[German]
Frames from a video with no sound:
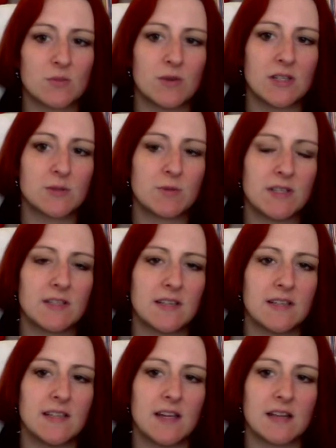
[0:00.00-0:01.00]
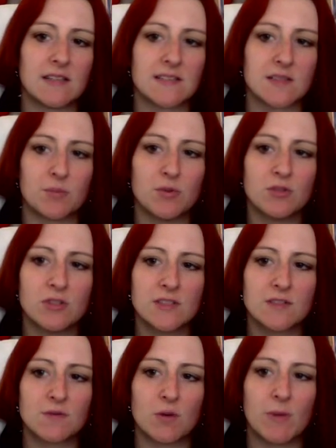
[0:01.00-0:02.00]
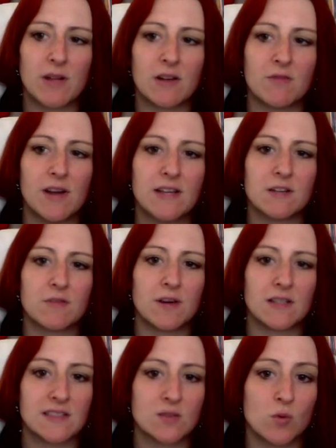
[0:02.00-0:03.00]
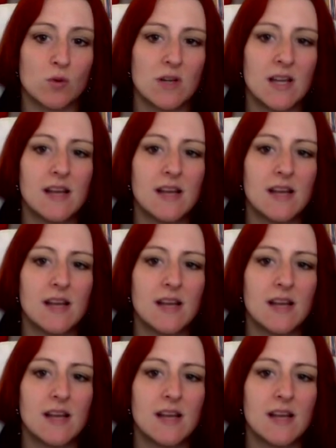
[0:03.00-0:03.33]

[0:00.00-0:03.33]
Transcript: Beispiel in der Nähe eines Gebüsches von meiner Weiterfahrt so,